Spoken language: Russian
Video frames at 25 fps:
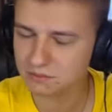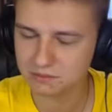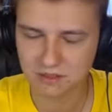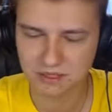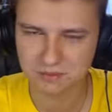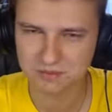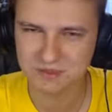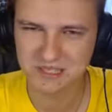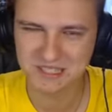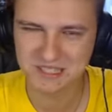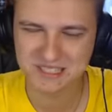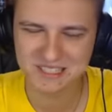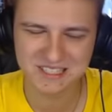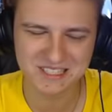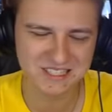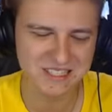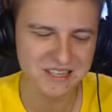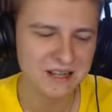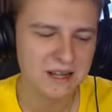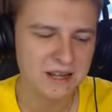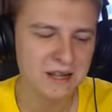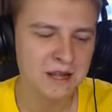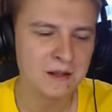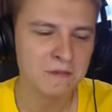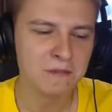подпишись.
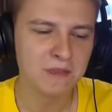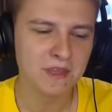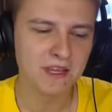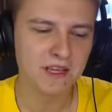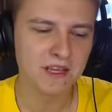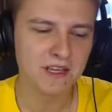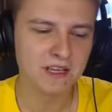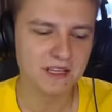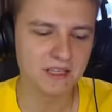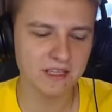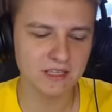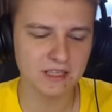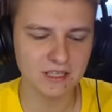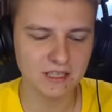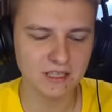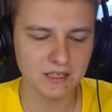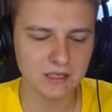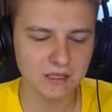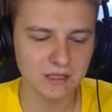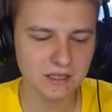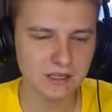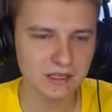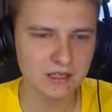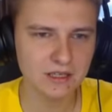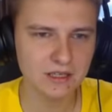Э,
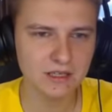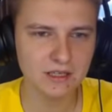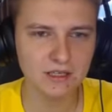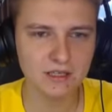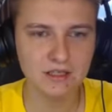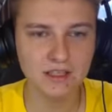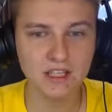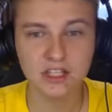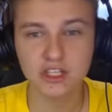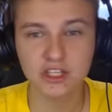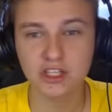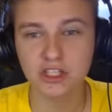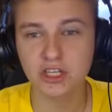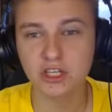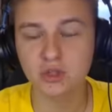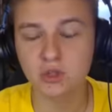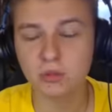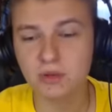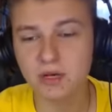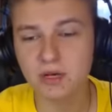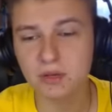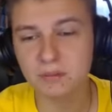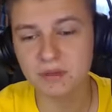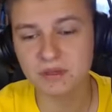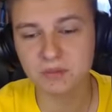и даже те, кто
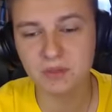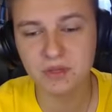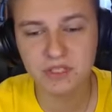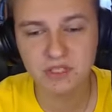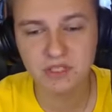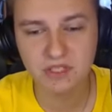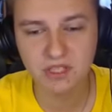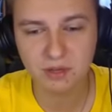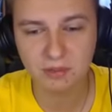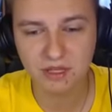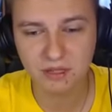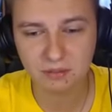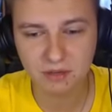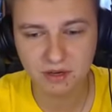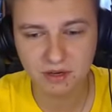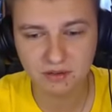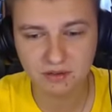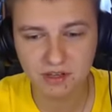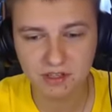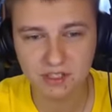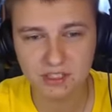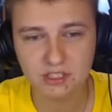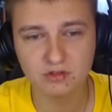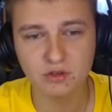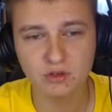были подписаны, ребят,
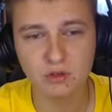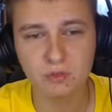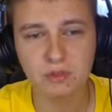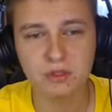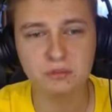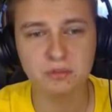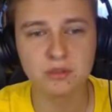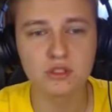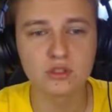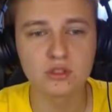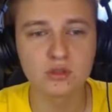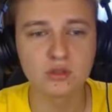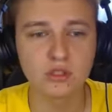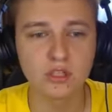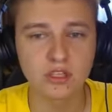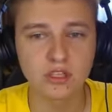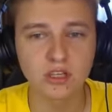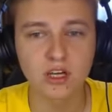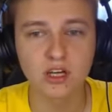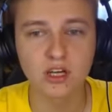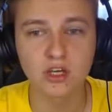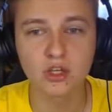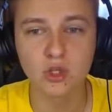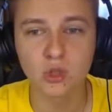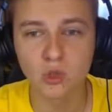проверьте свою подписку, так
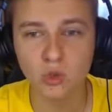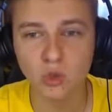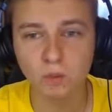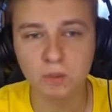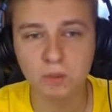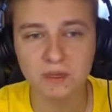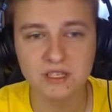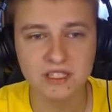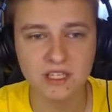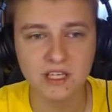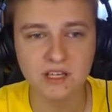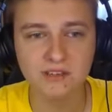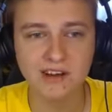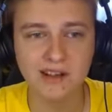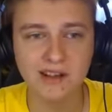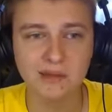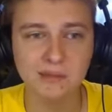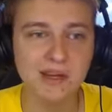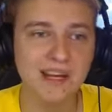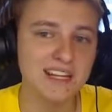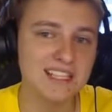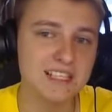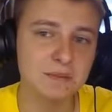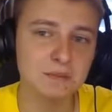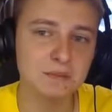как YouTube в последнее время
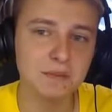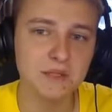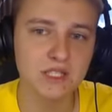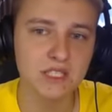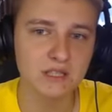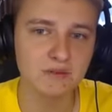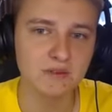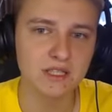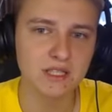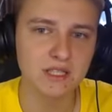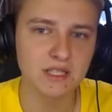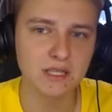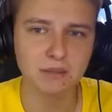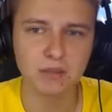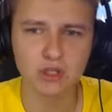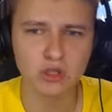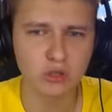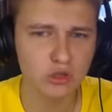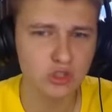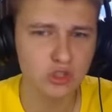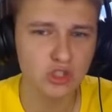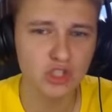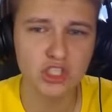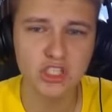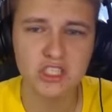отписывает. Там
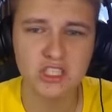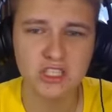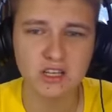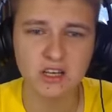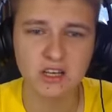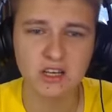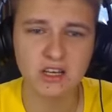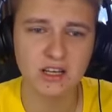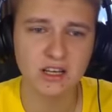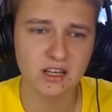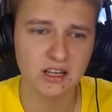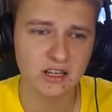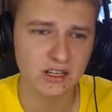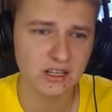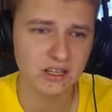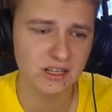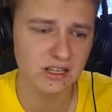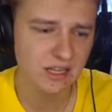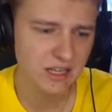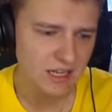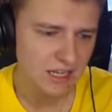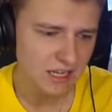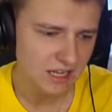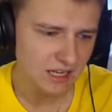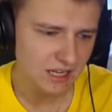идет чистка
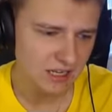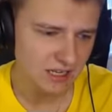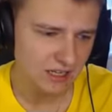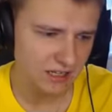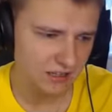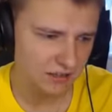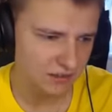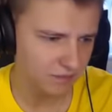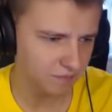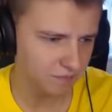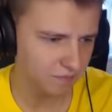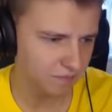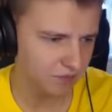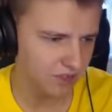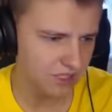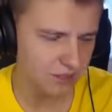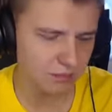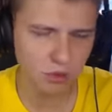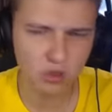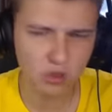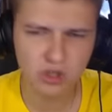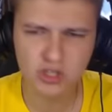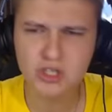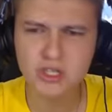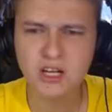эм,
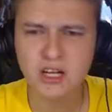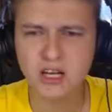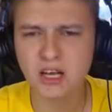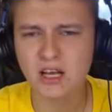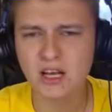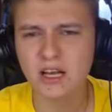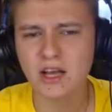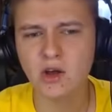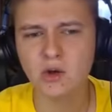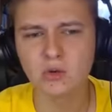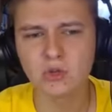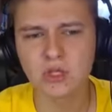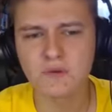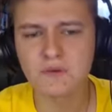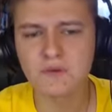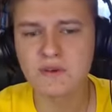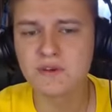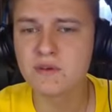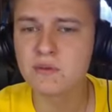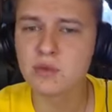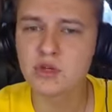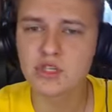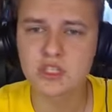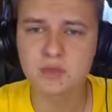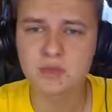заброшенных аккаунтов, и вы
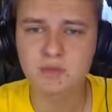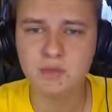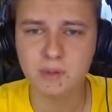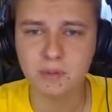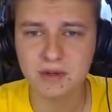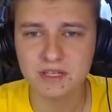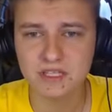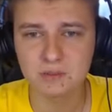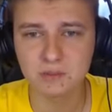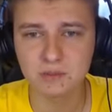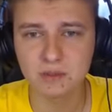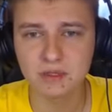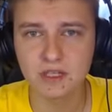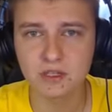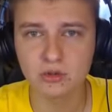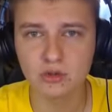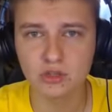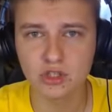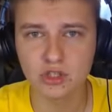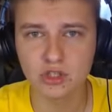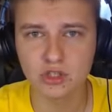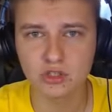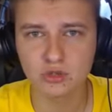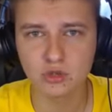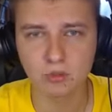можете попасть под эту
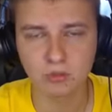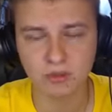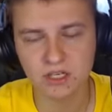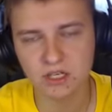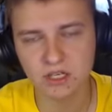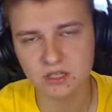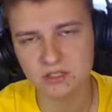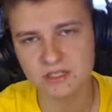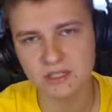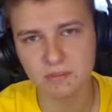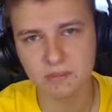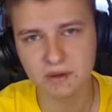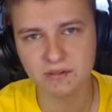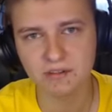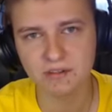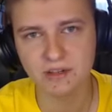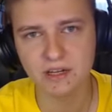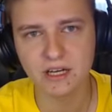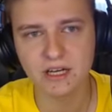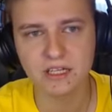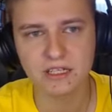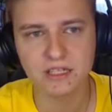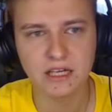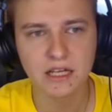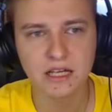чистку. Пожалуйста,
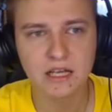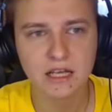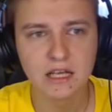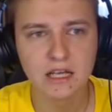проверяйте.